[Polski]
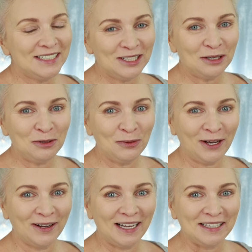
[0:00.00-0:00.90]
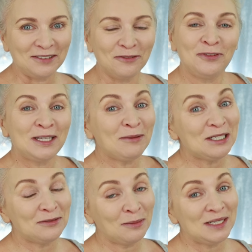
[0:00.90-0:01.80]
Dzień dobry moi kochani, witam
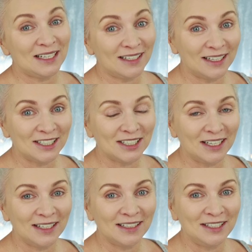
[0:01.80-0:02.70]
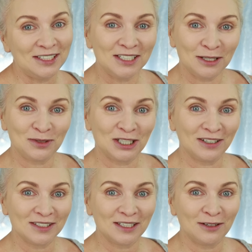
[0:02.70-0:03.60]
się z Wami serdecznie i dzisiaj
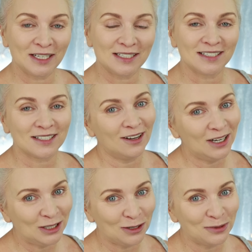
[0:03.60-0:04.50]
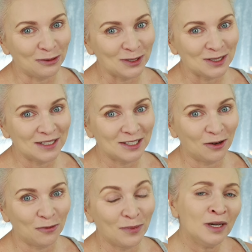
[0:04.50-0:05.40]
przychodzę do Was z kolejną
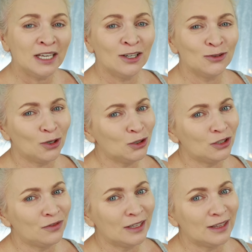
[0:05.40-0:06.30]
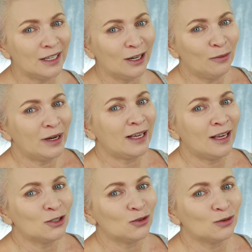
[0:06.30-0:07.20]
propozycją makijażu odświętnego,
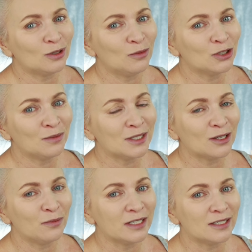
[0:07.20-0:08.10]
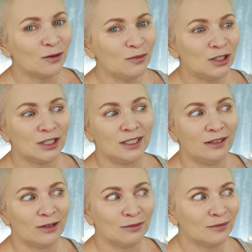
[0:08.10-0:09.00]
makijażu, który możemy sobie zrobić,
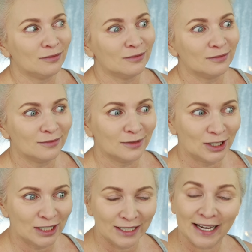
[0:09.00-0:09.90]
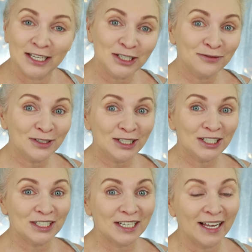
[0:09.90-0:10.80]
nie wiem, gdzieś na jakieś
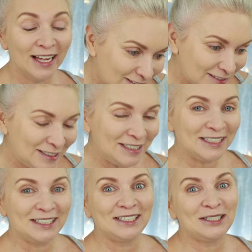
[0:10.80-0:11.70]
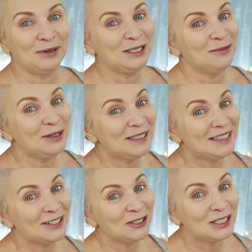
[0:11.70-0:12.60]
wyjście, gdzieś, gdzie będziemy
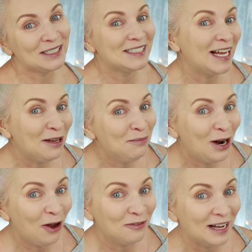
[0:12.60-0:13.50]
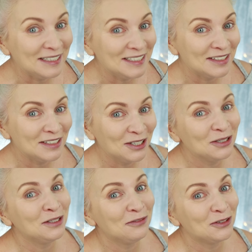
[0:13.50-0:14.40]
coś celebrować. No
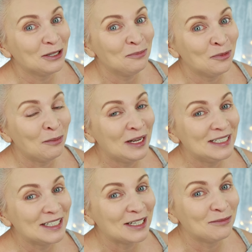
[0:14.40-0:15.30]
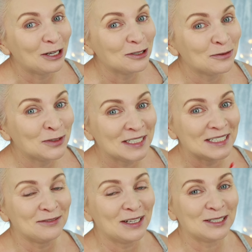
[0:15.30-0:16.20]
i w tym momencie chyba już
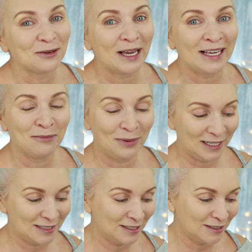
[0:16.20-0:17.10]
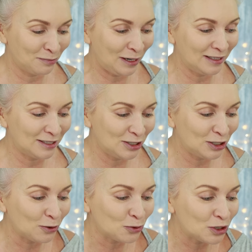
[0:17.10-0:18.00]
wszyscy wiedzą, jakiej palety, palety
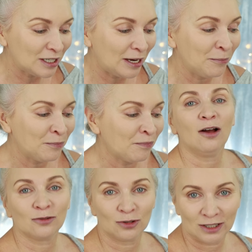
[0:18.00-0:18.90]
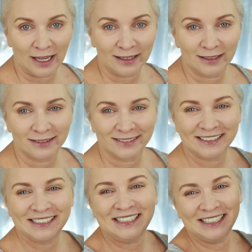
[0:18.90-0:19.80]
dzisiaj użyję. Otóż tak,
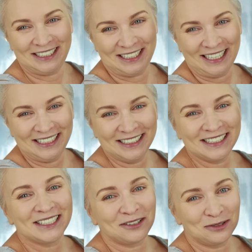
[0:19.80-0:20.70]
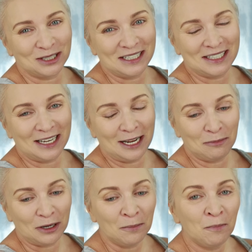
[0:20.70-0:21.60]
dzisiaj chcę użyć
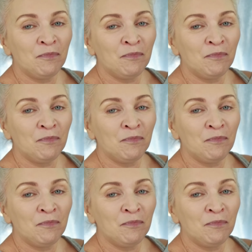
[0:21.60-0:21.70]
celebry.